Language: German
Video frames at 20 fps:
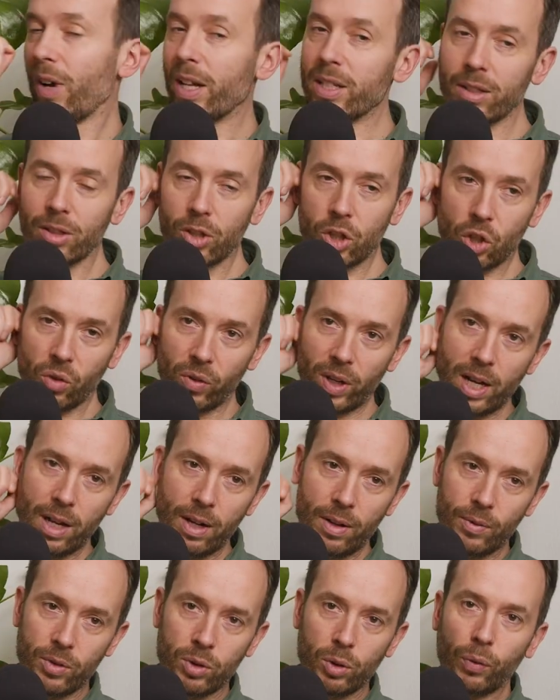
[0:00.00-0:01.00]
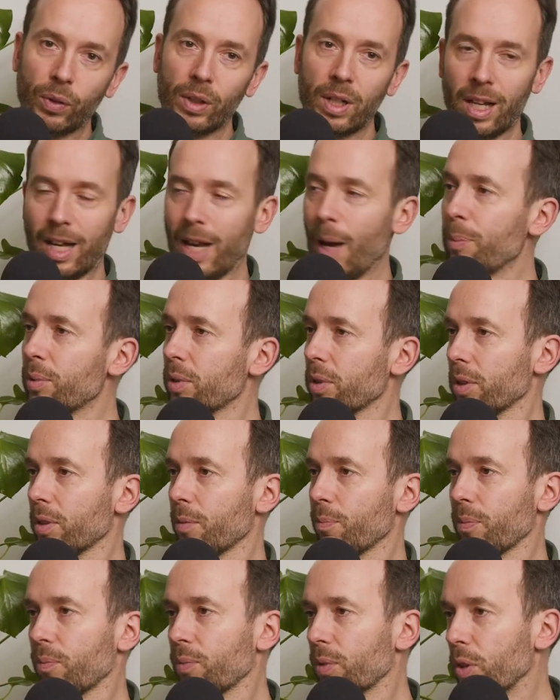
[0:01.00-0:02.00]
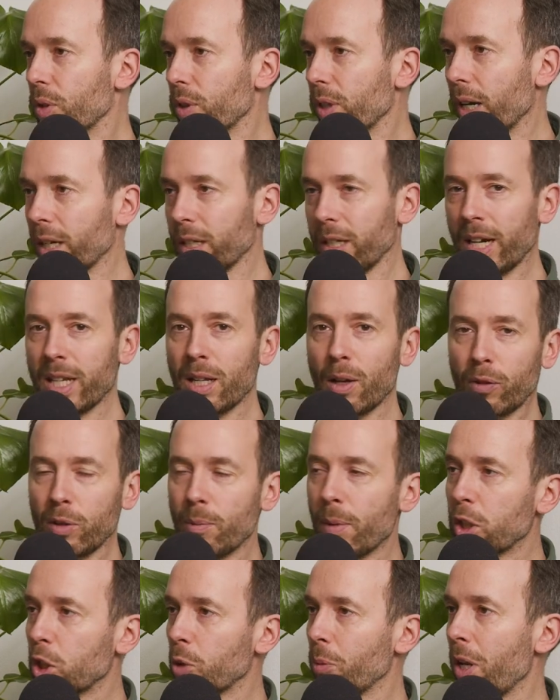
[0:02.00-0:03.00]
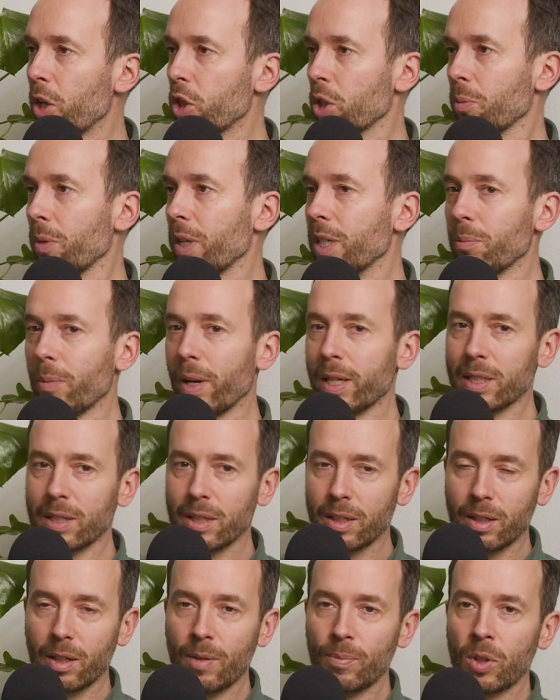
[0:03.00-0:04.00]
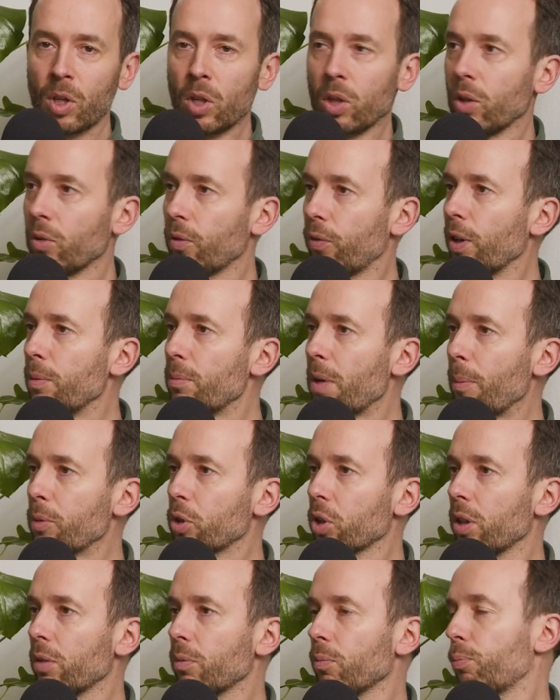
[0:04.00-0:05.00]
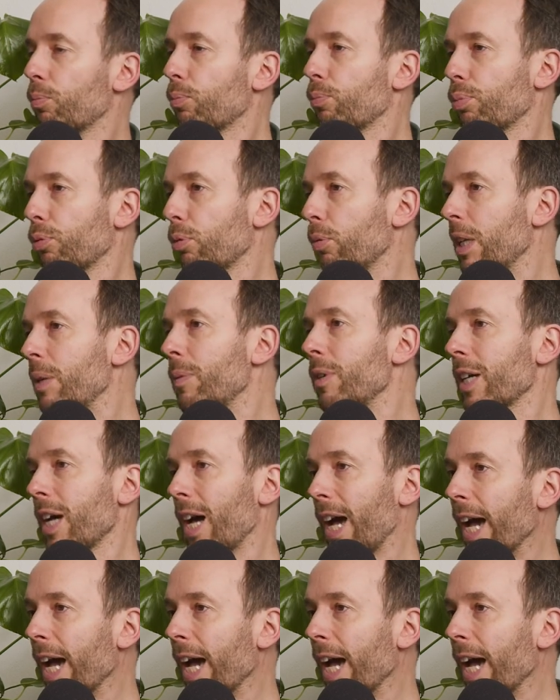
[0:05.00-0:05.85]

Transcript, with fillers: wahnsinnig schwer, so viele Apps sozusagen in einer Firma zu managen? Ich meine, die meisten Firmen haben schon Probleme, ihre